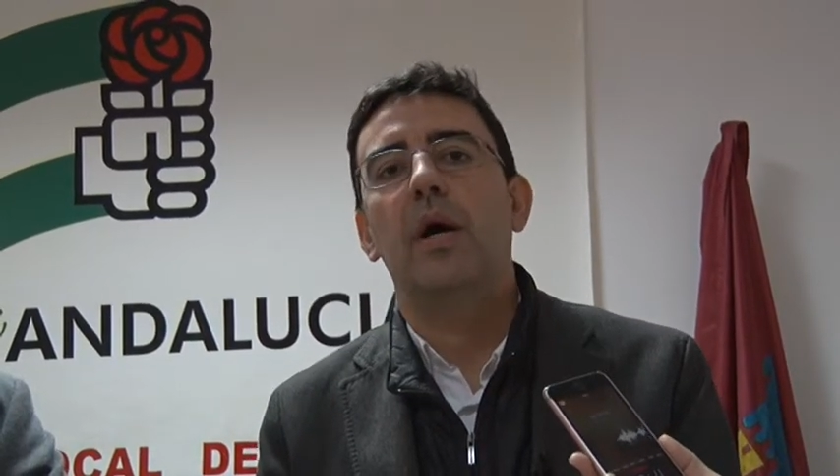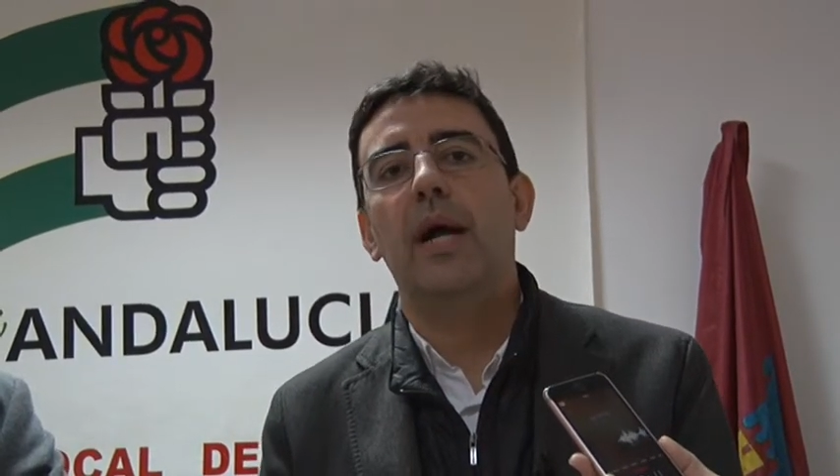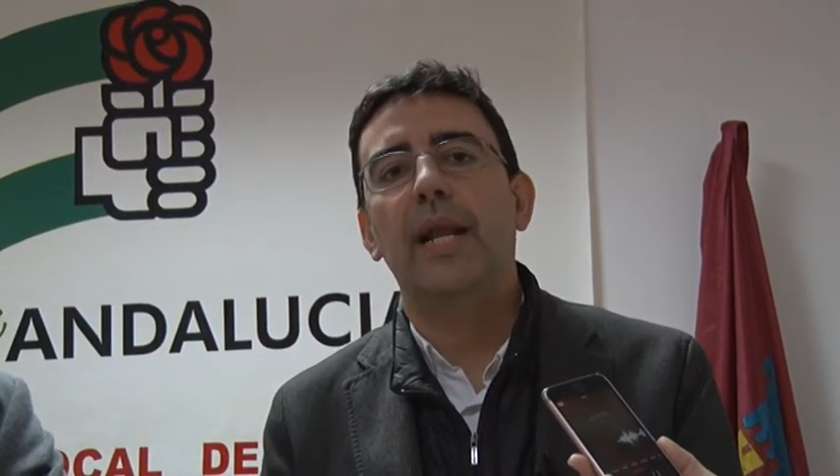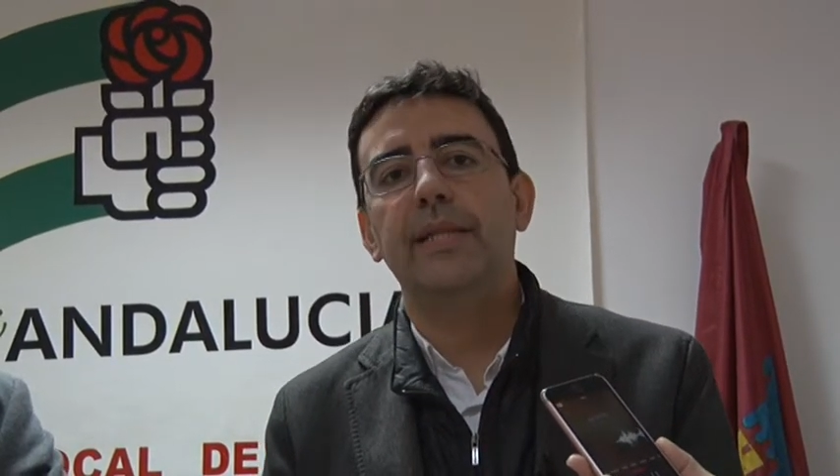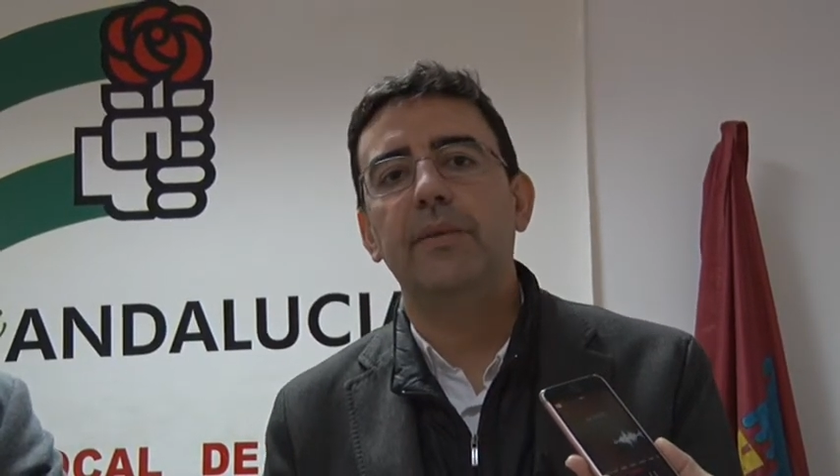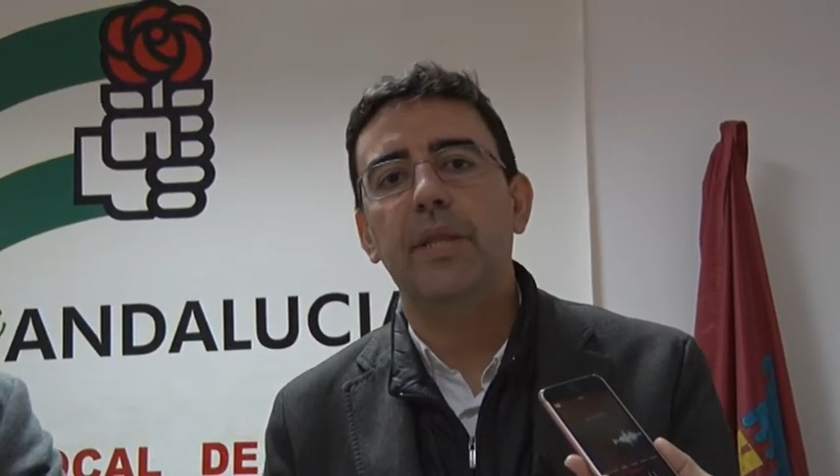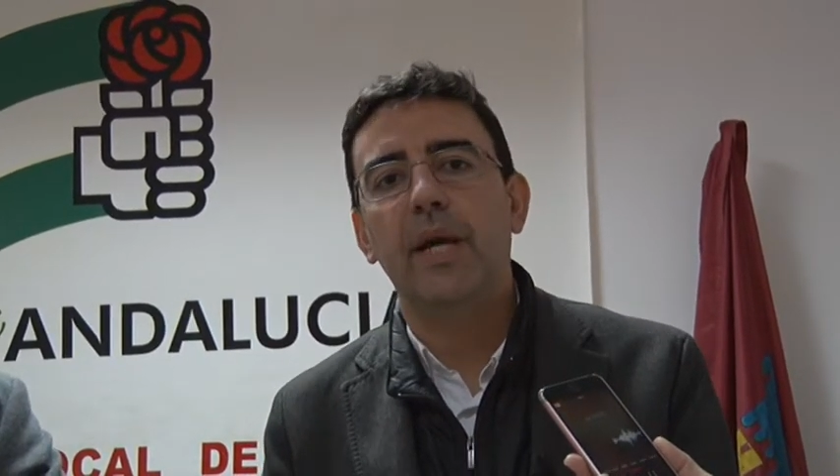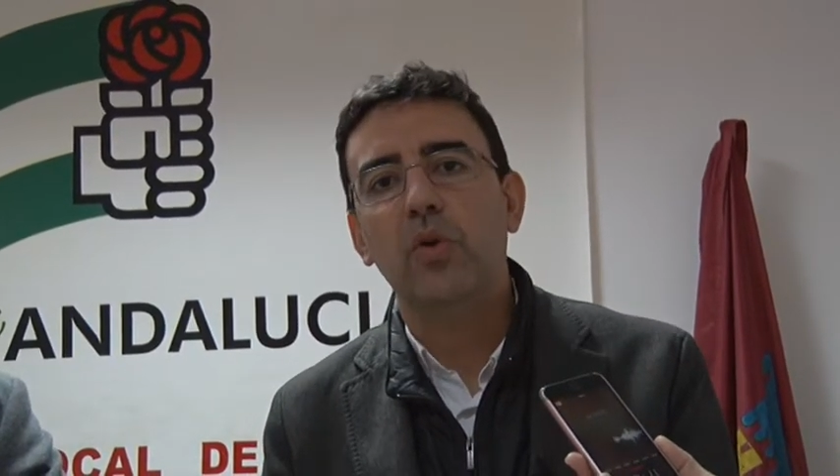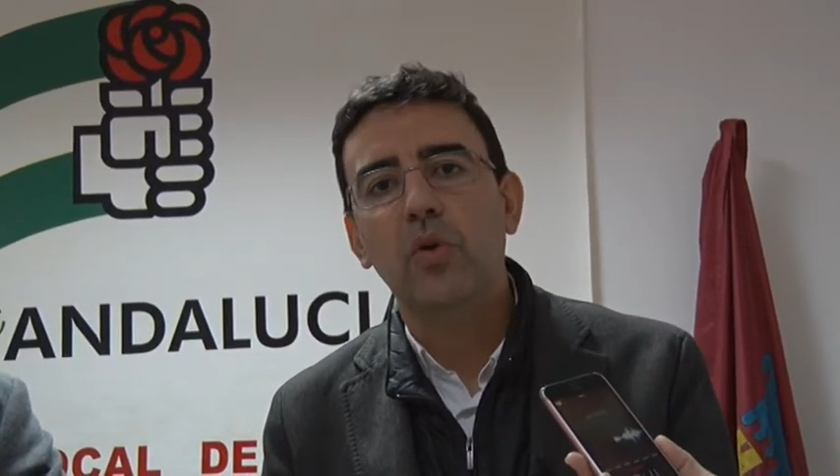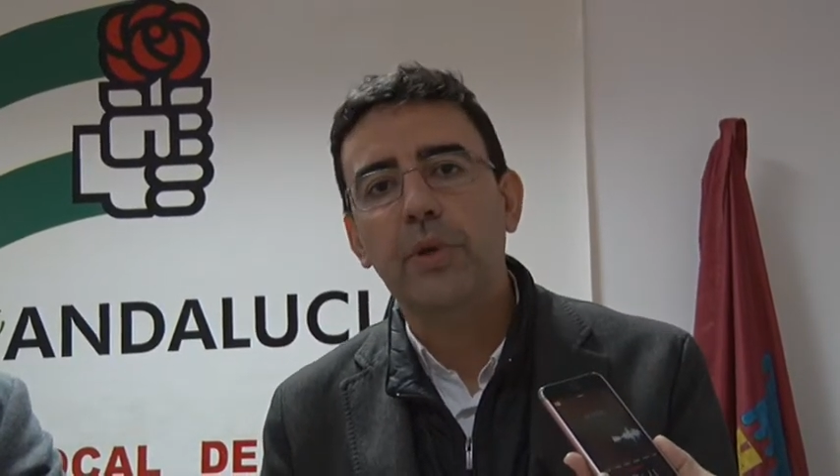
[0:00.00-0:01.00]
a la actividad
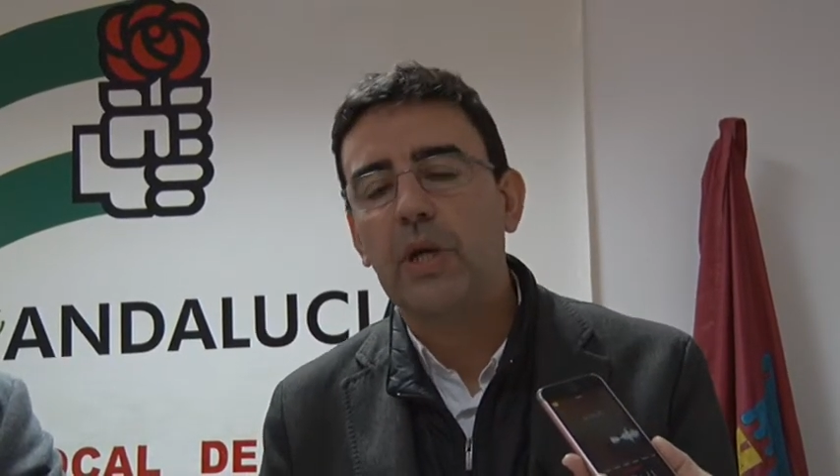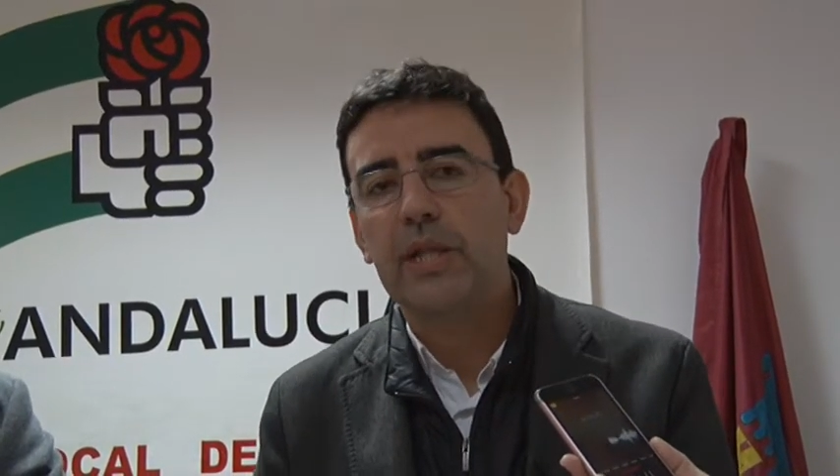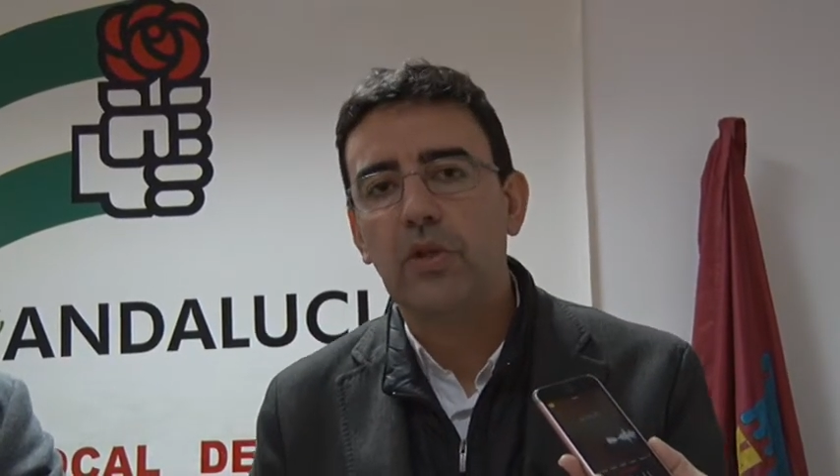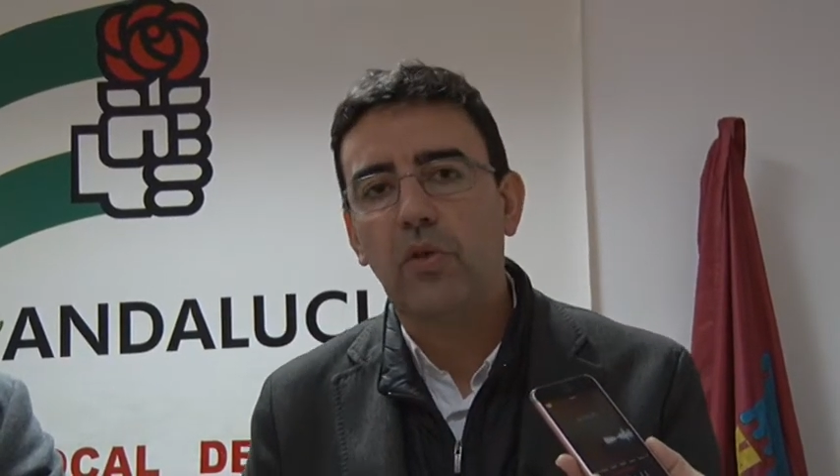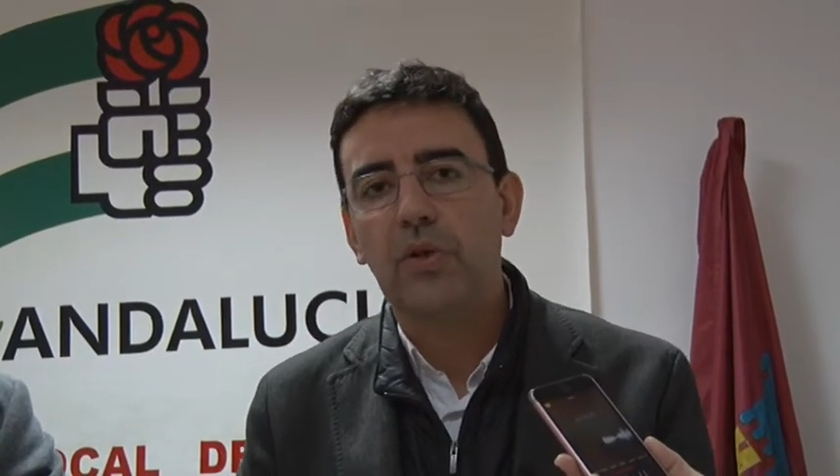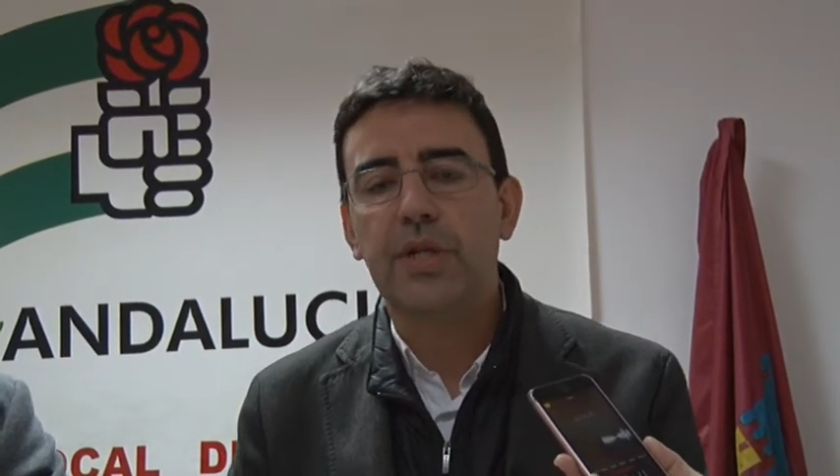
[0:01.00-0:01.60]
económica en todo el